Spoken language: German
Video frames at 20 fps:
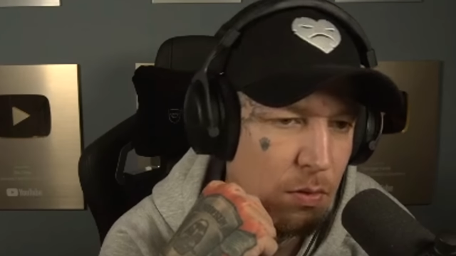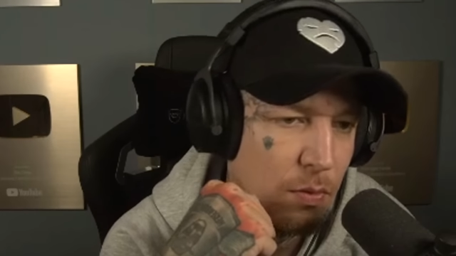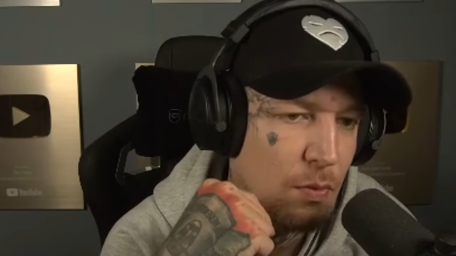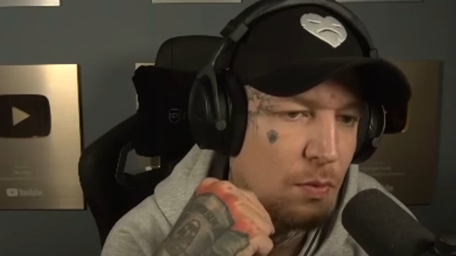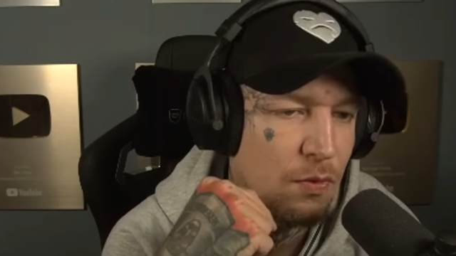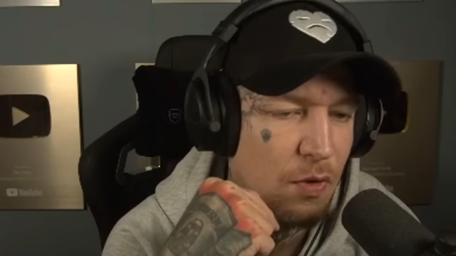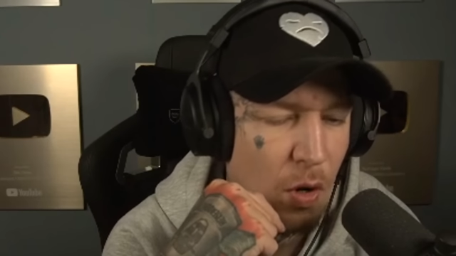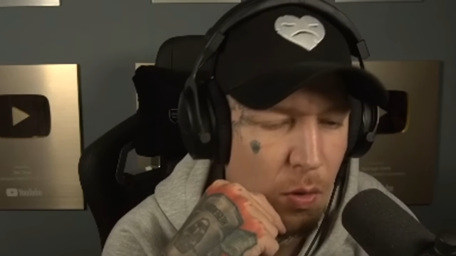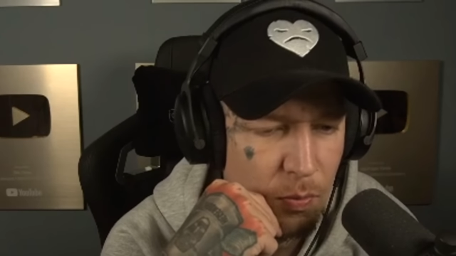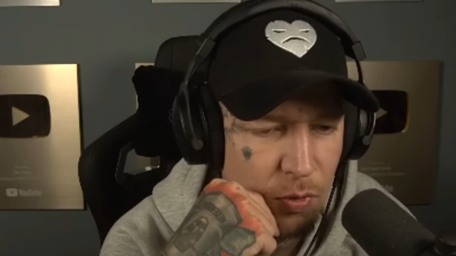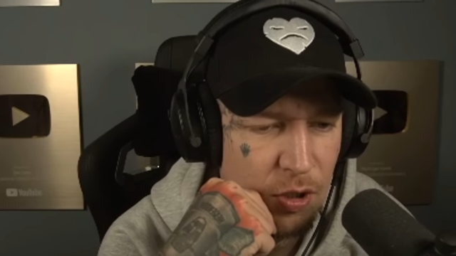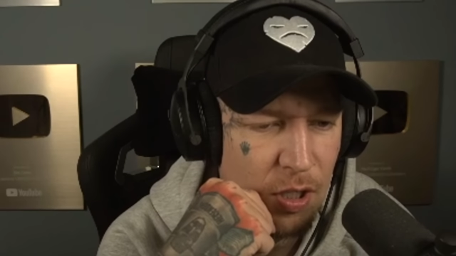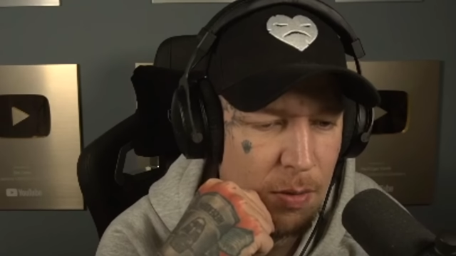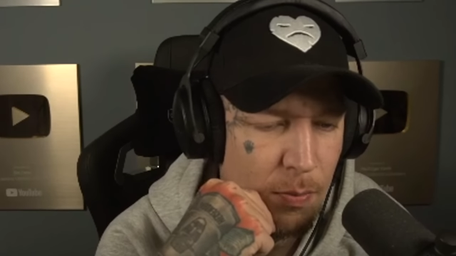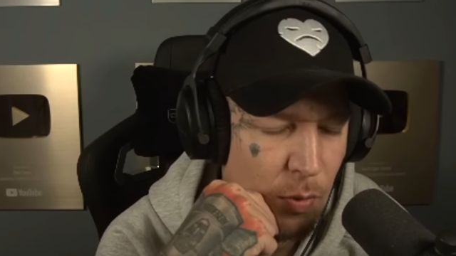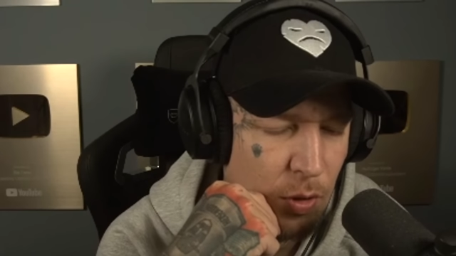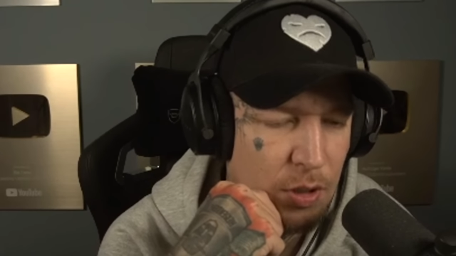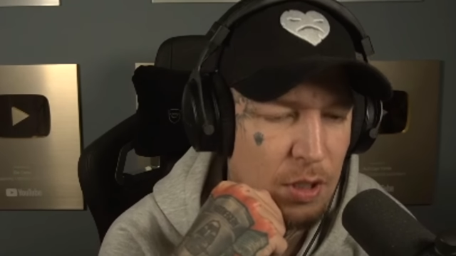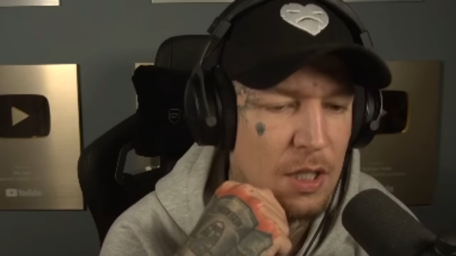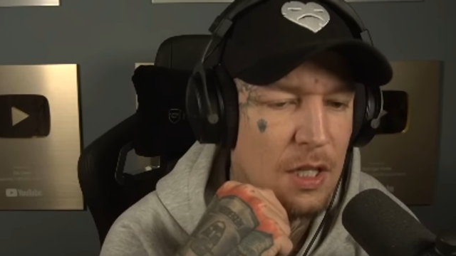warum stellt
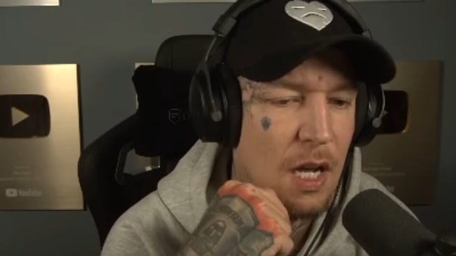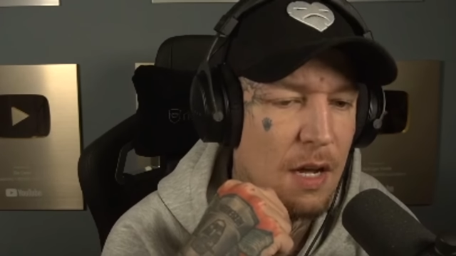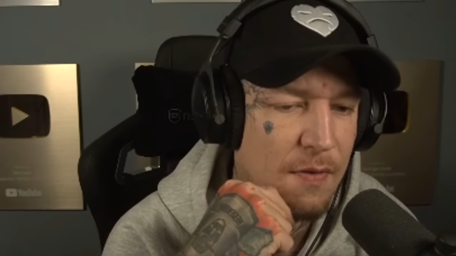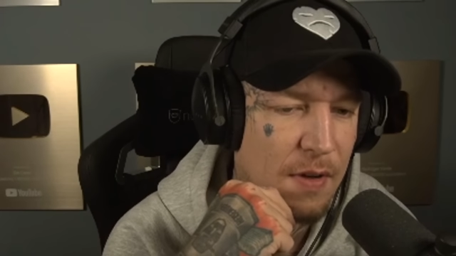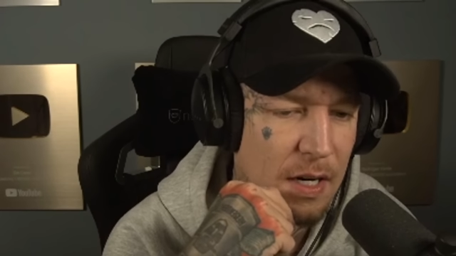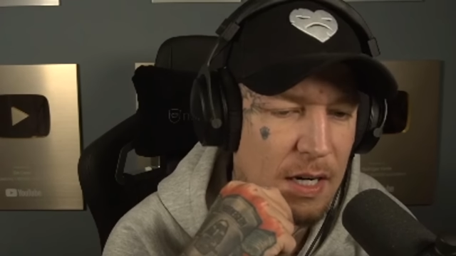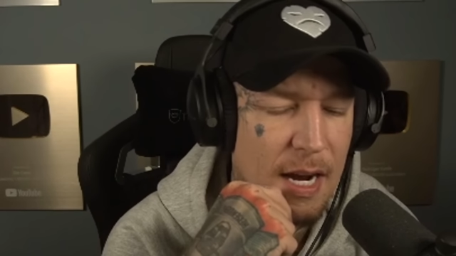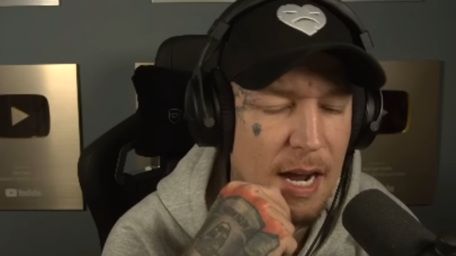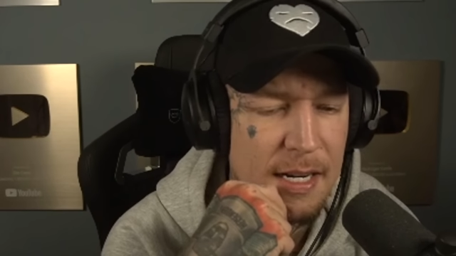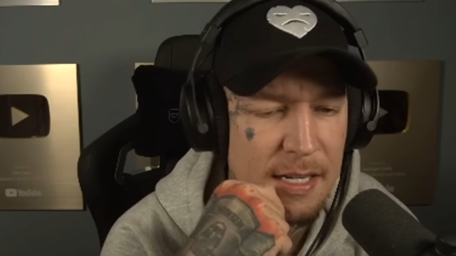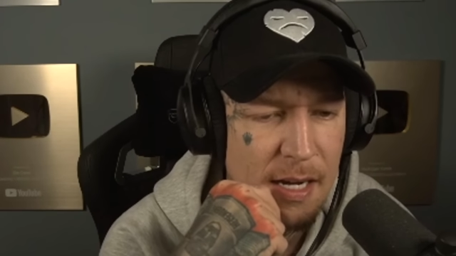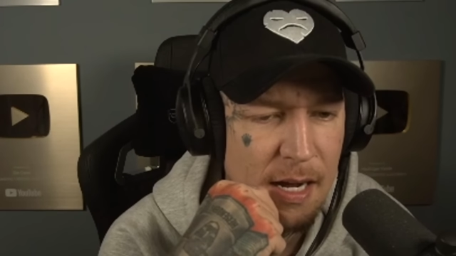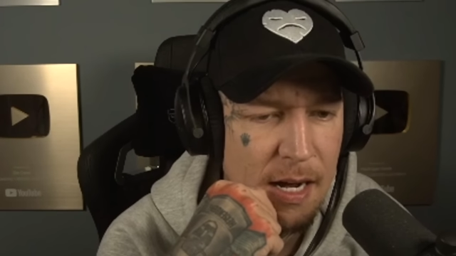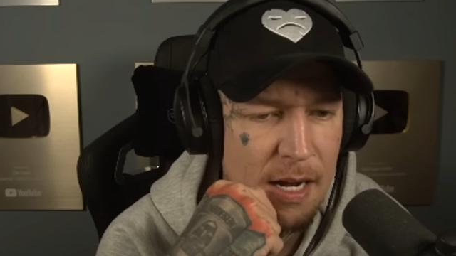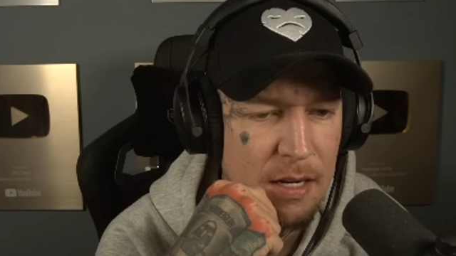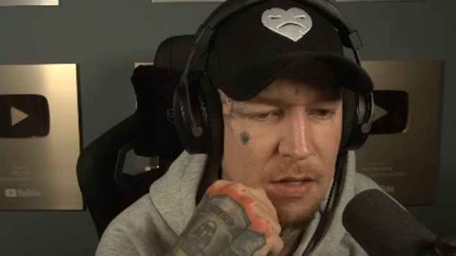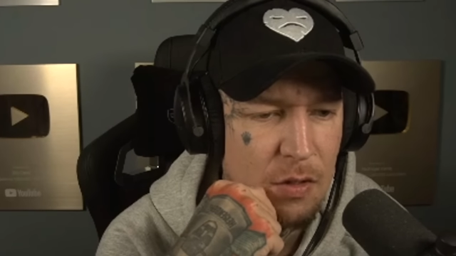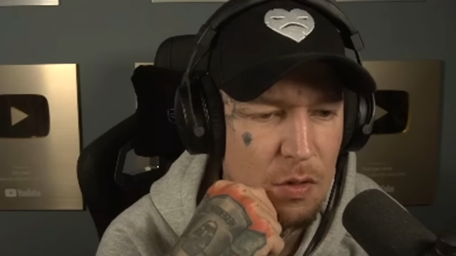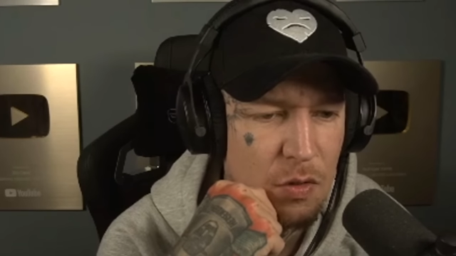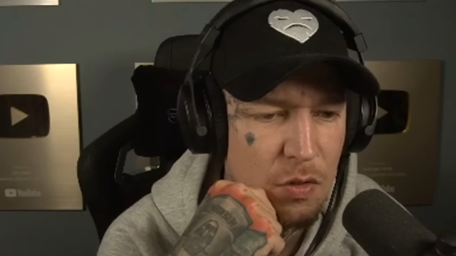Monte nicht einfach einen Cutter
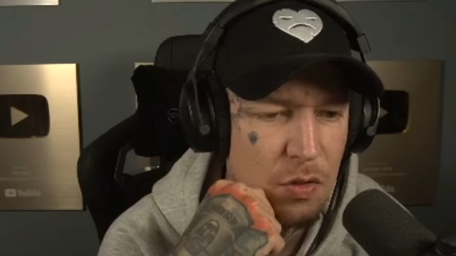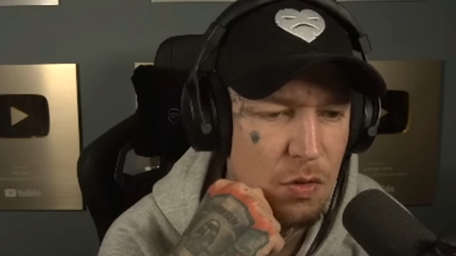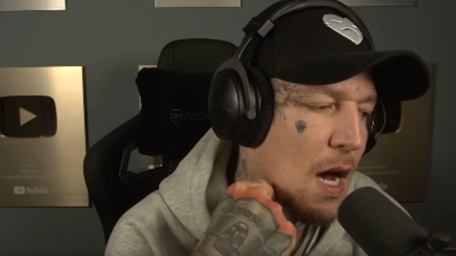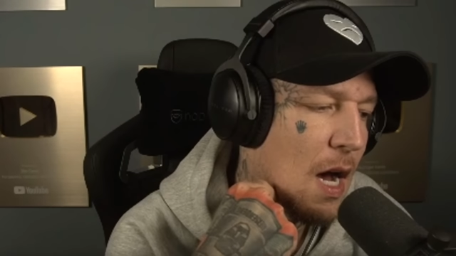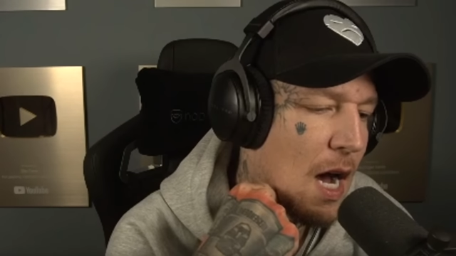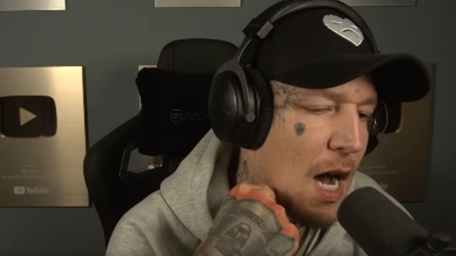ein und so.